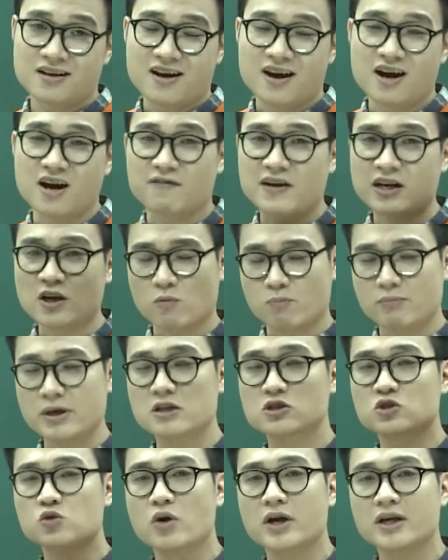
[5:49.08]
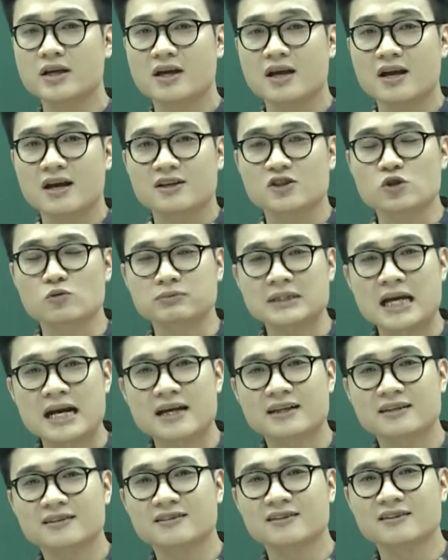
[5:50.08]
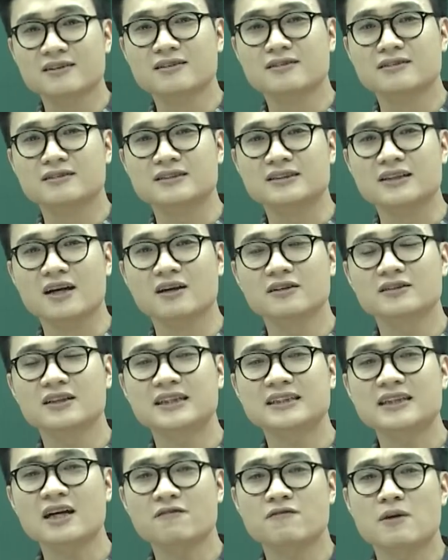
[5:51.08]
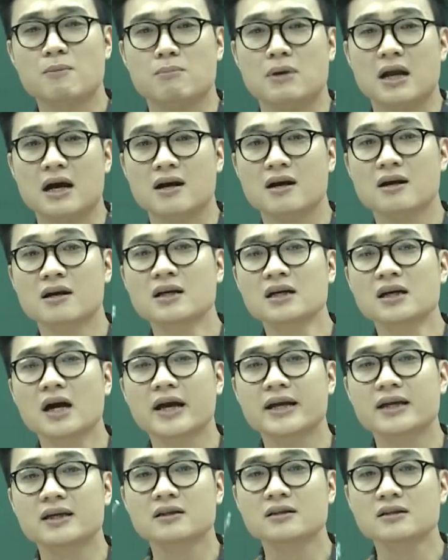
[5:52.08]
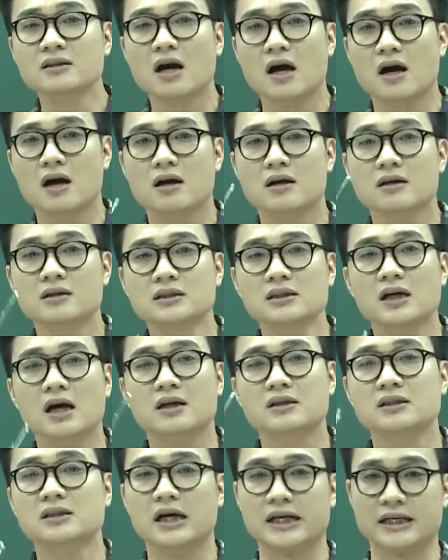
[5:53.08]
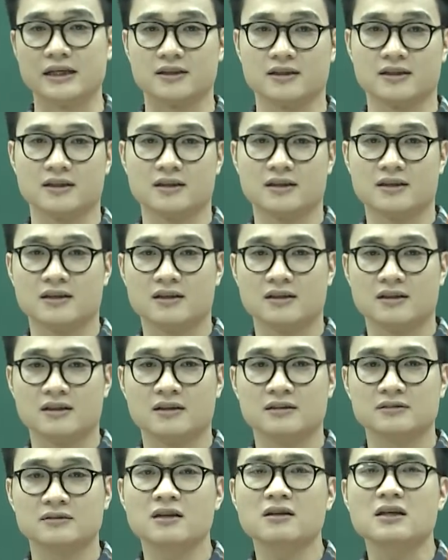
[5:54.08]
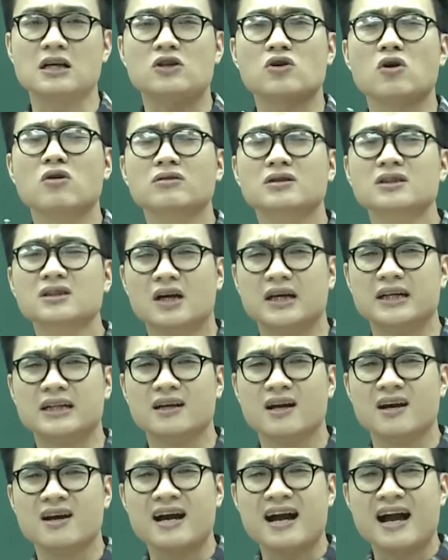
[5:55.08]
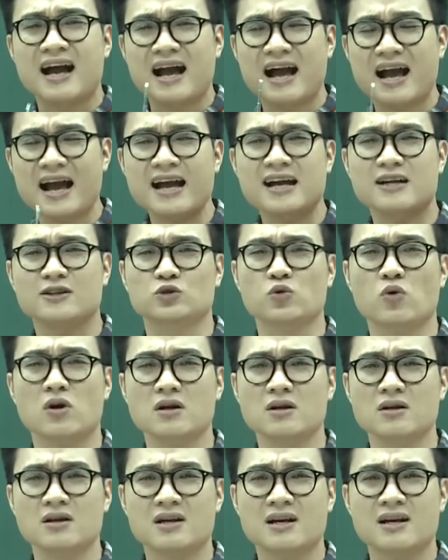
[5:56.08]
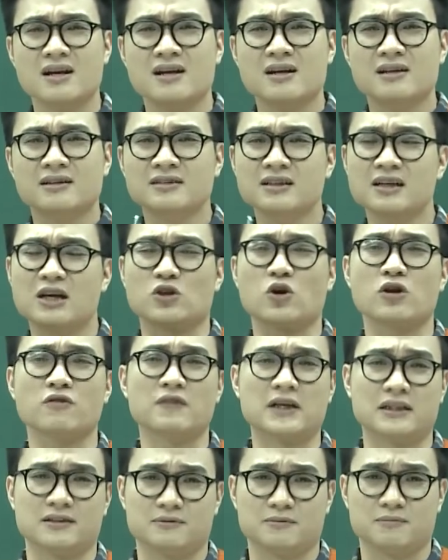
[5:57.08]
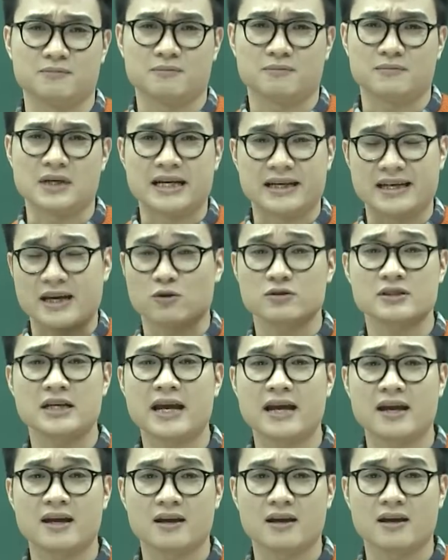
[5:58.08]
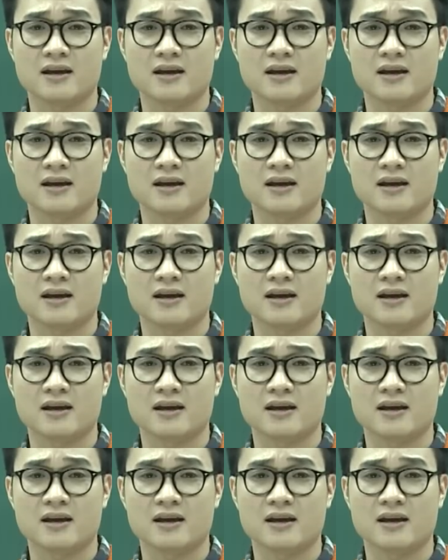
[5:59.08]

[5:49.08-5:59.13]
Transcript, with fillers: Ở văn học miền xuôi, chúng ta đã từng nhớ tới cái tác phẩm là người ngựa, ngựa người. Tức là con người hạ xuống như là con vật để kéo xe.